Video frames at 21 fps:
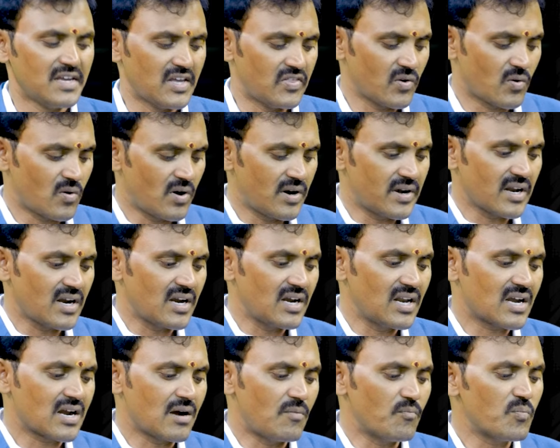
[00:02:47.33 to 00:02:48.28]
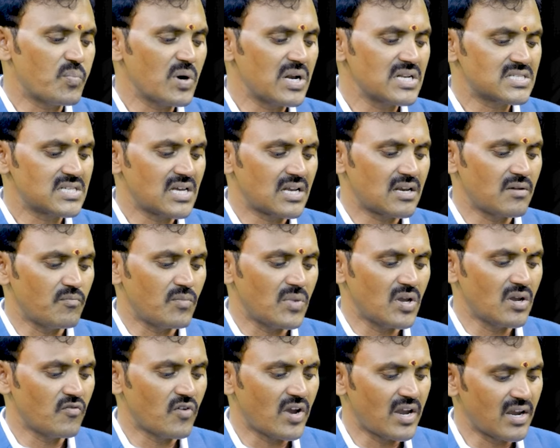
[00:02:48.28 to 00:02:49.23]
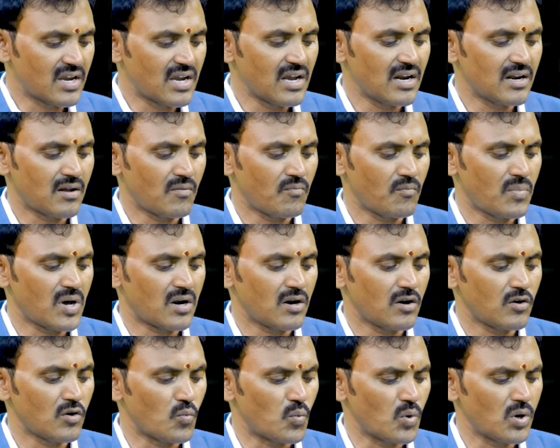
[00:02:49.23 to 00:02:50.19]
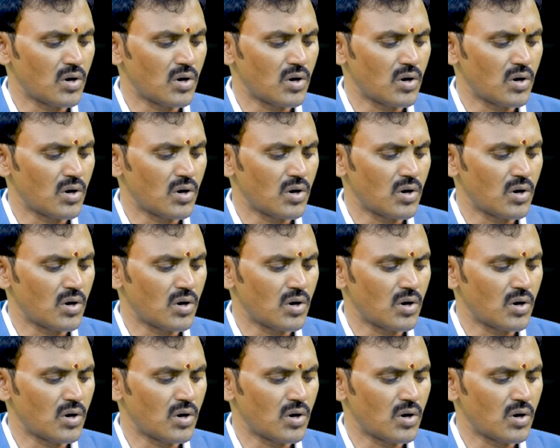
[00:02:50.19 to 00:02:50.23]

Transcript: ఎందుకంటే అండి కంపల్సరీ మీ వెహికల్ నంబర్లలో